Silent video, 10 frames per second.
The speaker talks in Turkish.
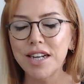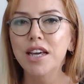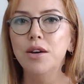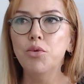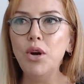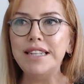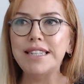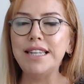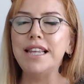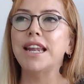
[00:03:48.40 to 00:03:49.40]
Bu
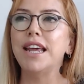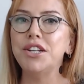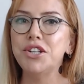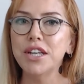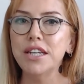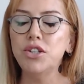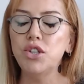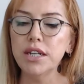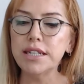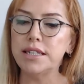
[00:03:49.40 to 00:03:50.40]
etkilere eşlik
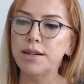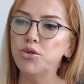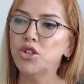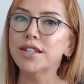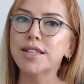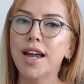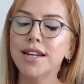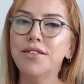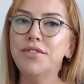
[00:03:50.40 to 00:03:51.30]
edecek, size bu cesareti